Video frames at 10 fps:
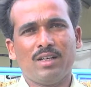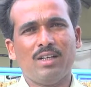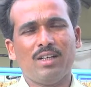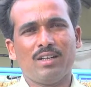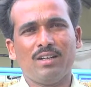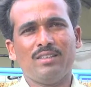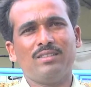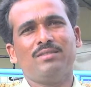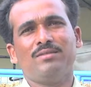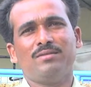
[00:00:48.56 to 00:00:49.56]
రెండు ఎకరాలు
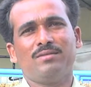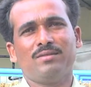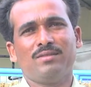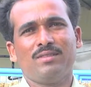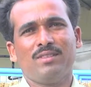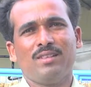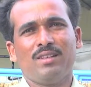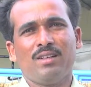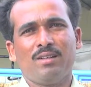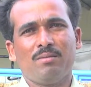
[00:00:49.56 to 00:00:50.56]
వేసాం
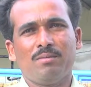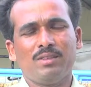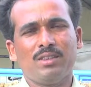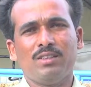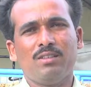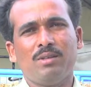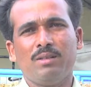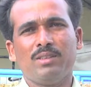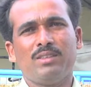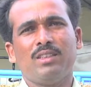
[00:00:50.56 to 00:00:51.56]
మంచి దిగుబడి
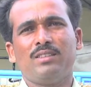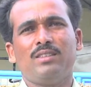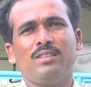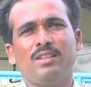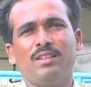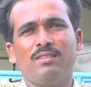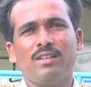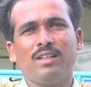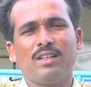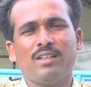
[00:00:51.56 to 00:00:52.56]
మంచిగా వచ్చింది అన్ని
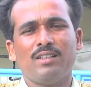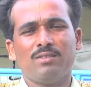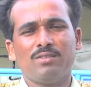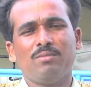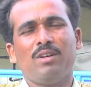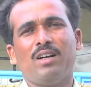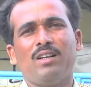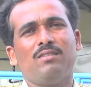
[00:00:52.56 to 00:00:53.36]
వెరైట్ల కంటే ఇది కొంచెం బాగానే